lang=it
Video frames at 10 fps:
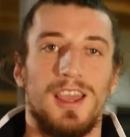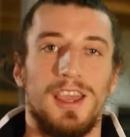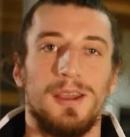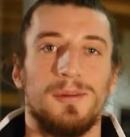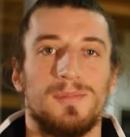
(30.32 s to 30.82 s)

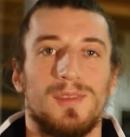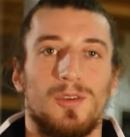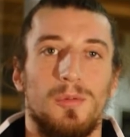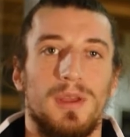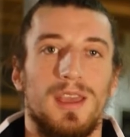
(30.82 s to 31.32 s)
E
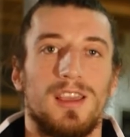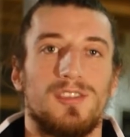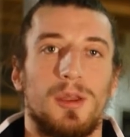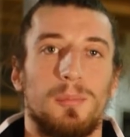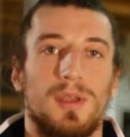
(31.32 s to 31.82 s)
come
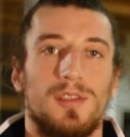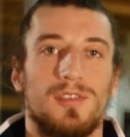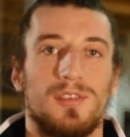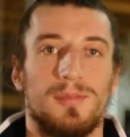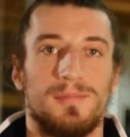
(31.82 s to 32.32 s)
extra
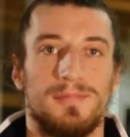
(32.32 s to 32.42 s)
pass.